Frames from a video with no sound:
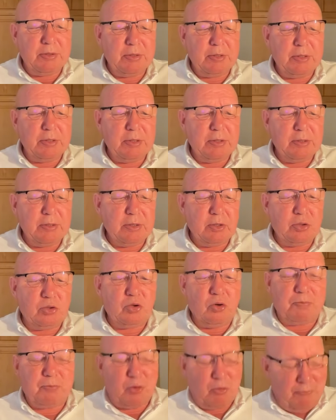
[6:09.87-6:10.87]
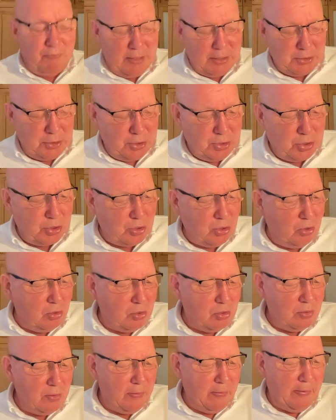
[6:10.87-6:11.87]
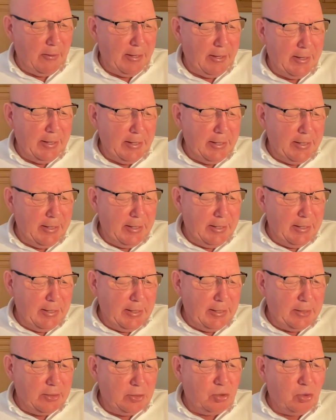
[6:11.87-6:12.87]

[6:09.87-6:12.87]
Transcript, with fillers: e, doprowadzić do, do